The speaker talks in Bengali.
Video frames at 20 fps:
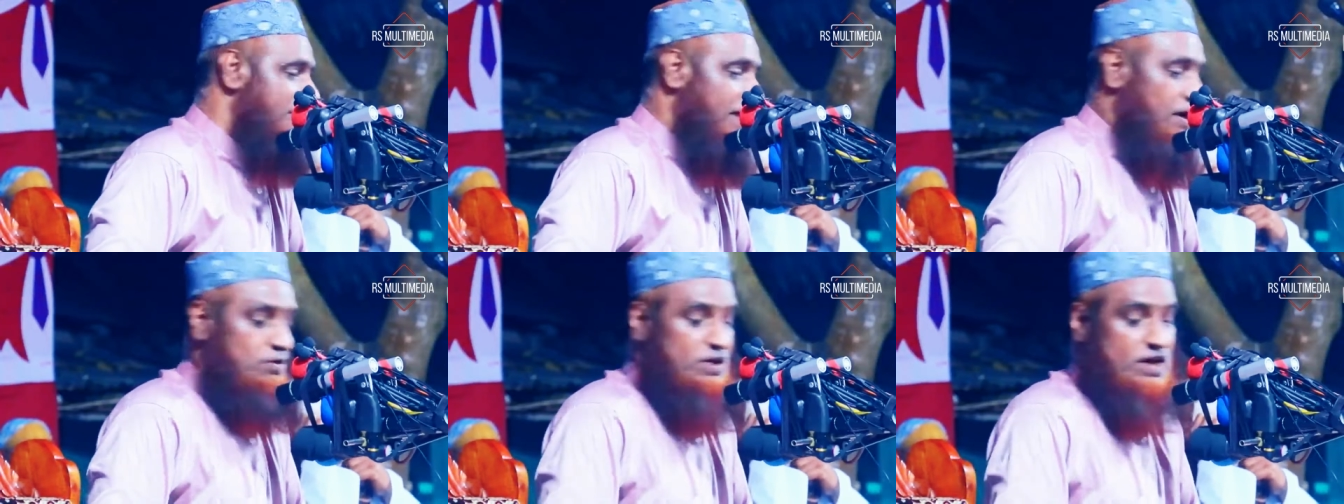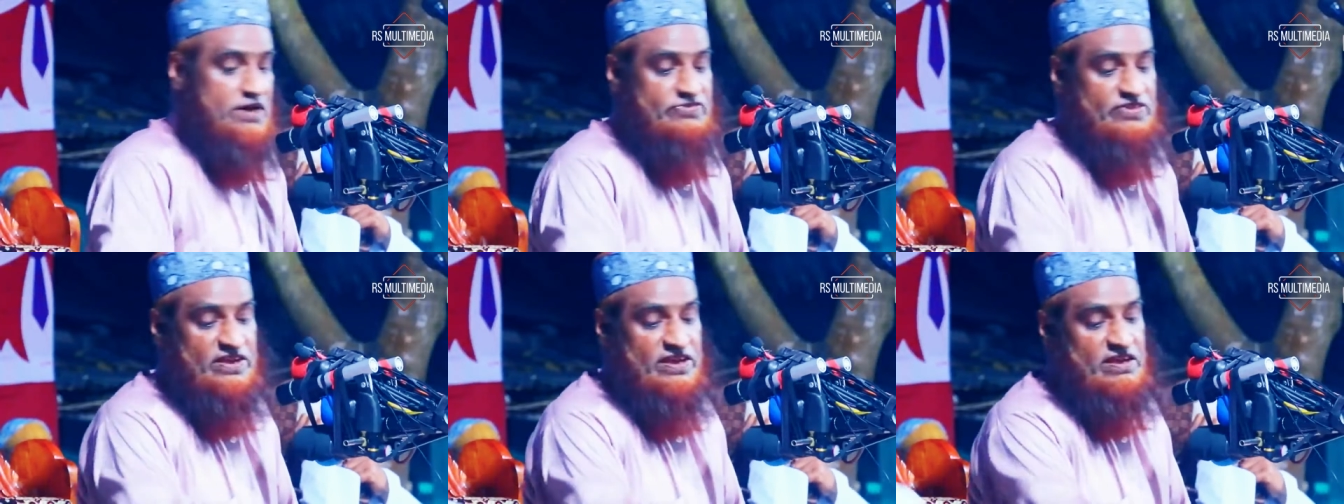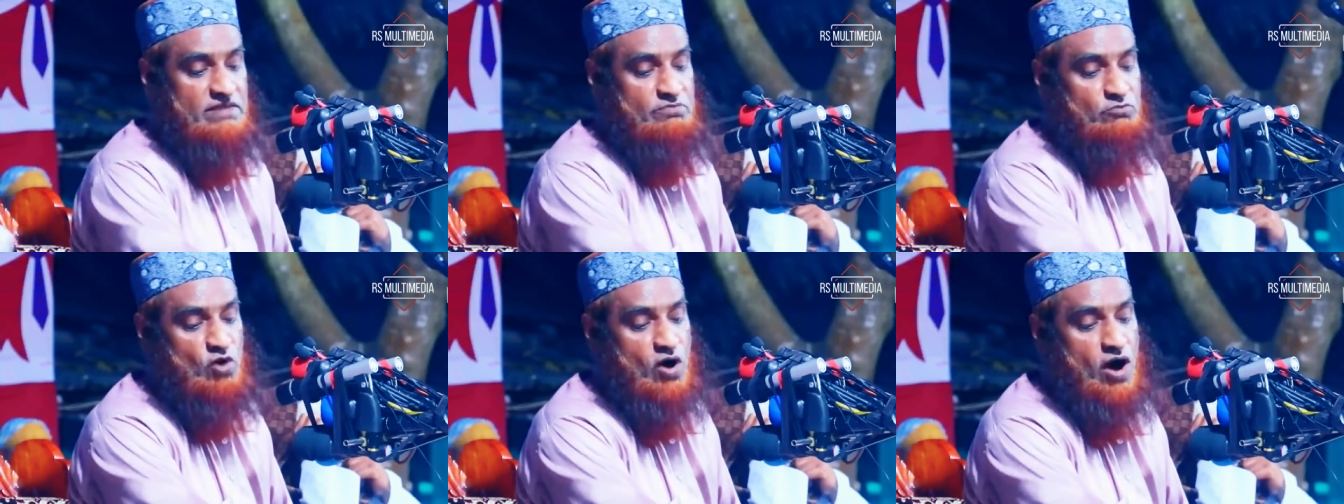তাও লিখছে
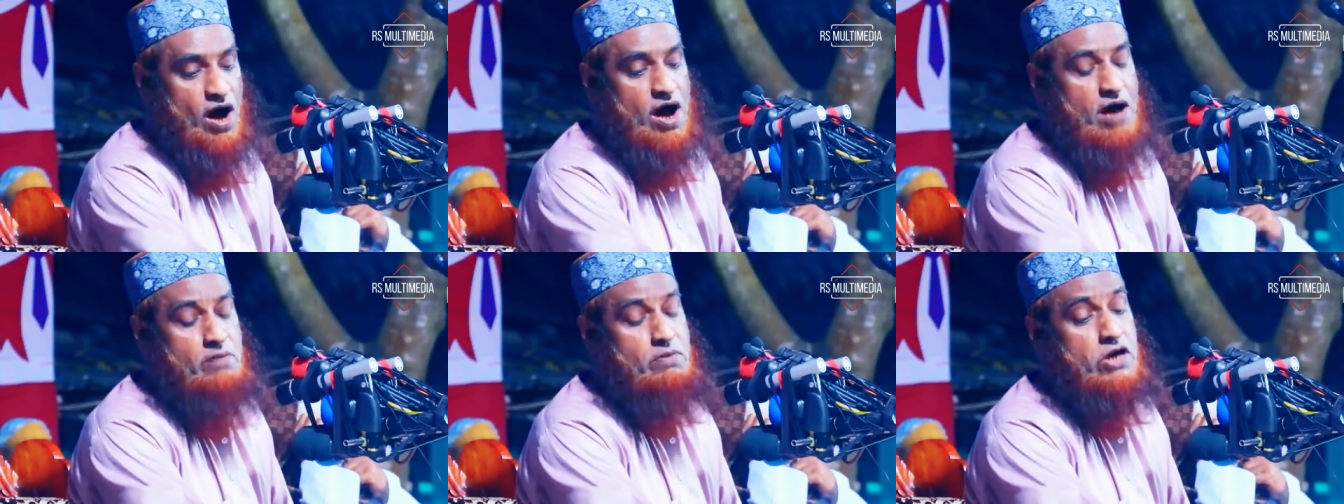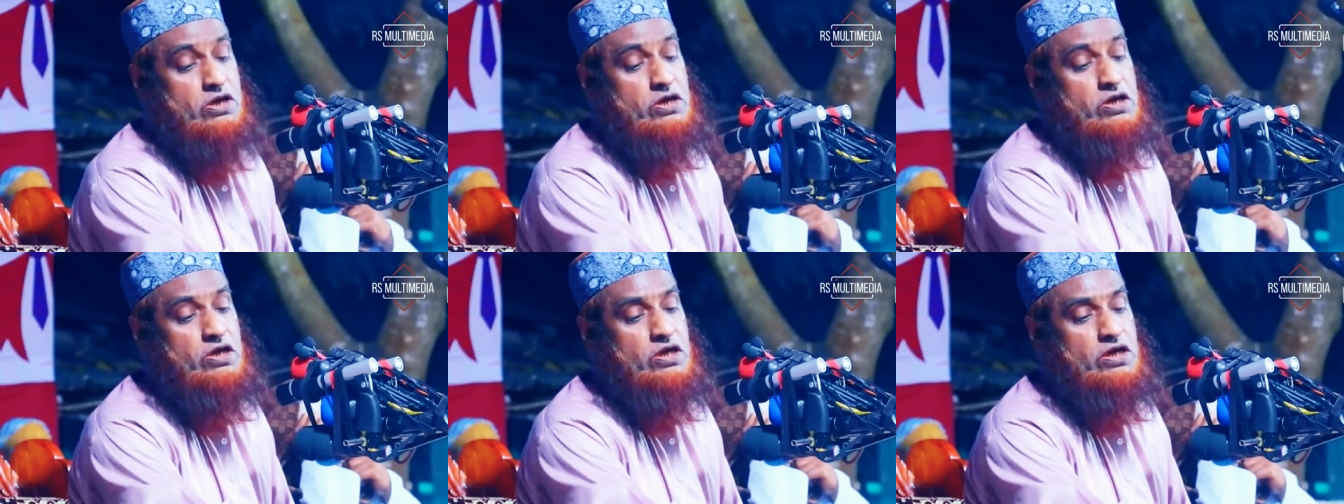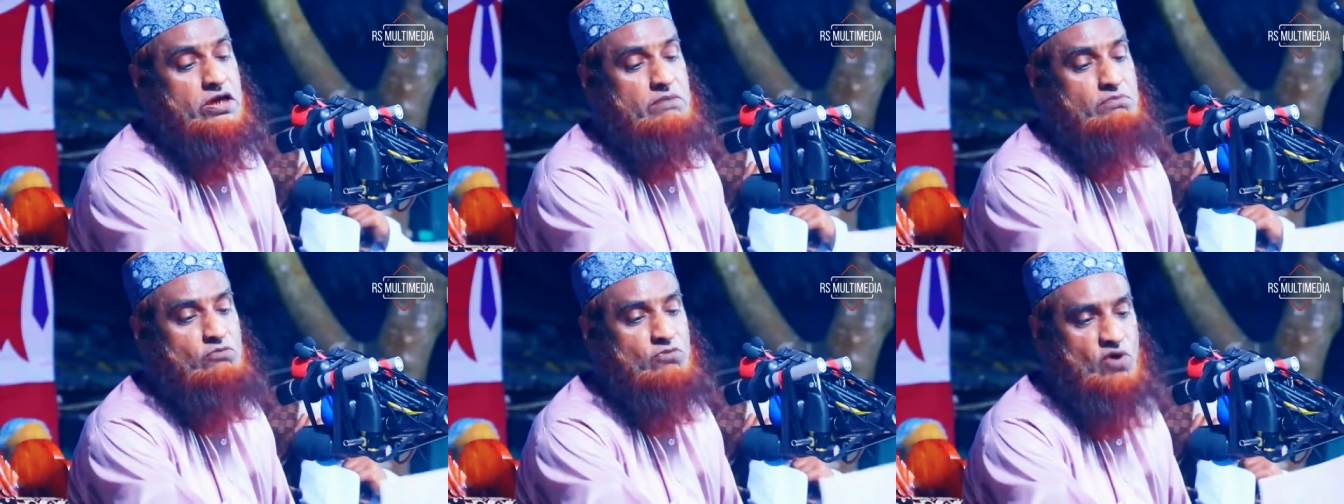কি মহামারী
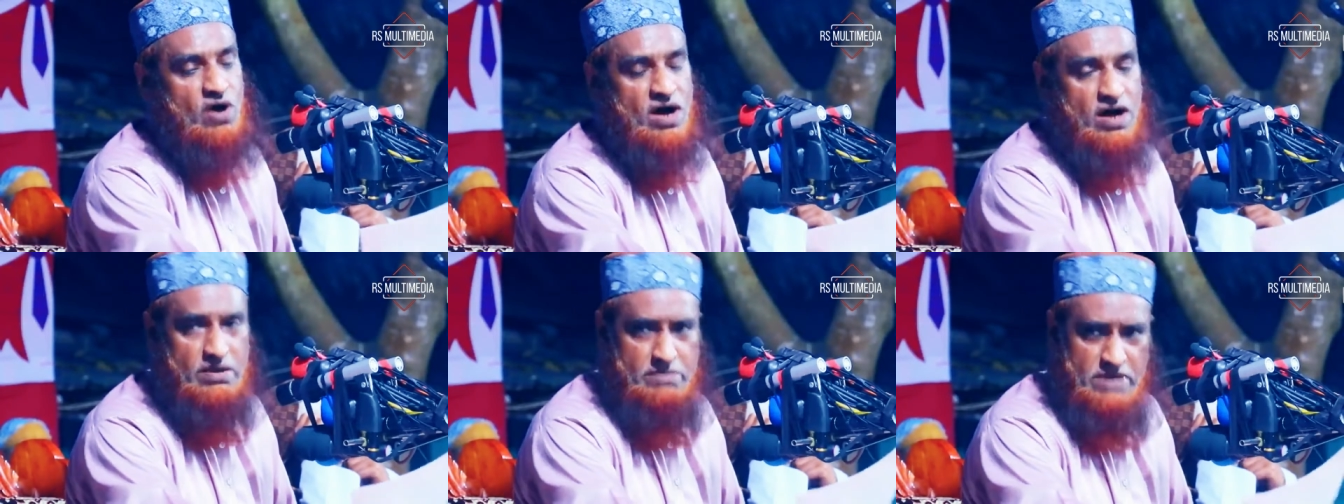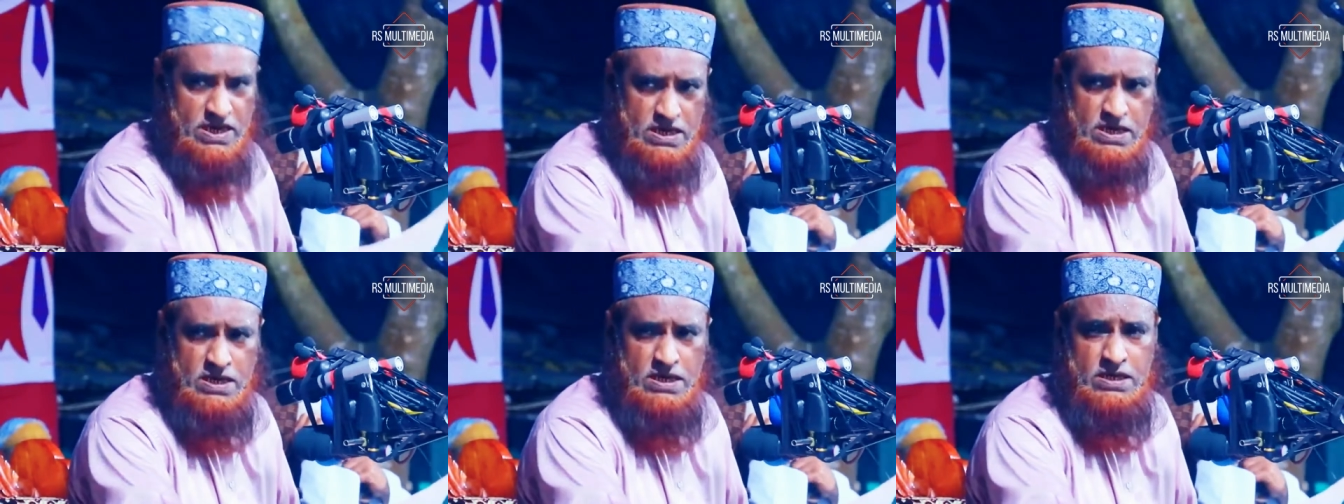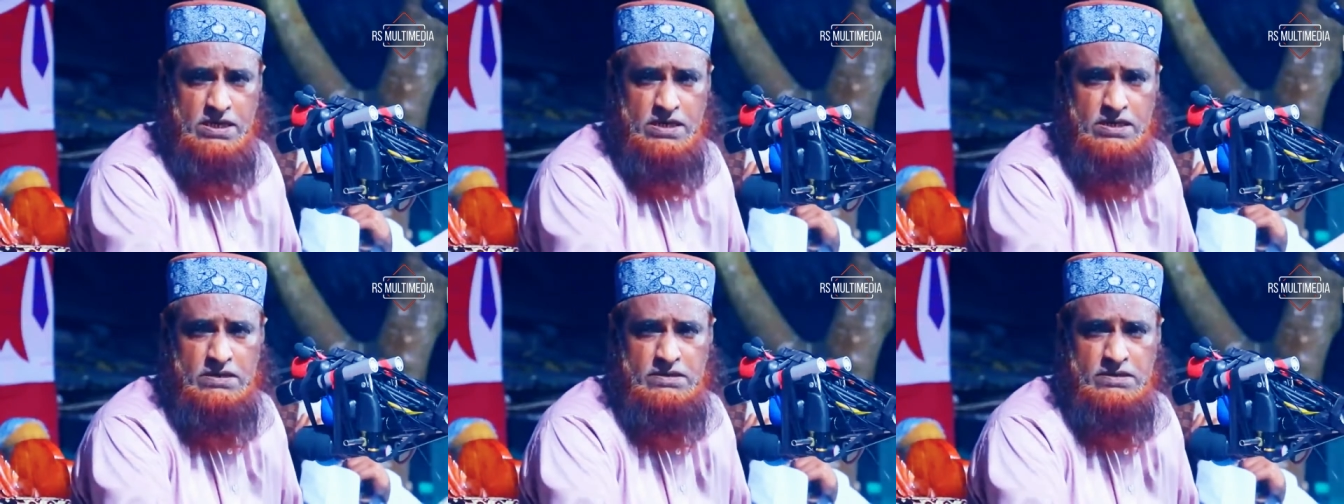মহামারী